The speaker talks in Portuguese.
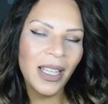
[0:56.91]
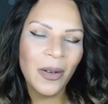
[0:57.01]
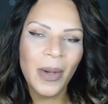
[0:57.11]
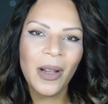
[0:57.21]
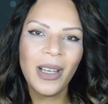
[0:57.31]
era
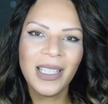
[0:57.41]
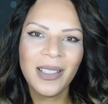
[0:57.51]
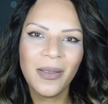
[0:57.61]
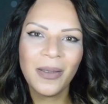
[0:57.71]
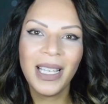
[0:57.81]
uma
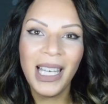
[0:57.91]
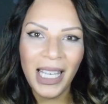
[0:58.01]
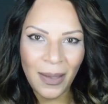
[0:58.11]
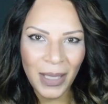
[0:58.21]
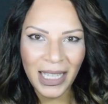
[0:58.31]
coleção
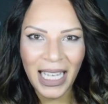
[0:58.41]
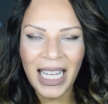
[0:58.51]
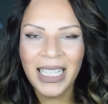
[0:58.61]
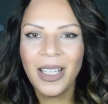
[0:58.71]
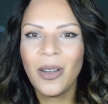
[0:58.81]

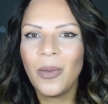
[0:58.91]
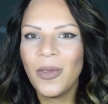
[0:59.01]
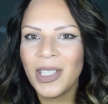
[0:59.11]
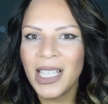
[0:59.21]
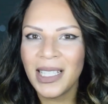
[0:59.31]
limitada, como
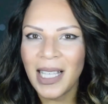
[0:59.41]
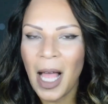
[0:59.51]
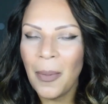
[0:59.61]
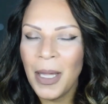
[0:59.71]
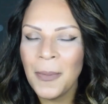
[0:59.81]
vocês
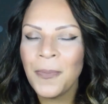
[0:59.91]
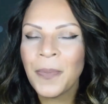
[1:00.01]
sabem.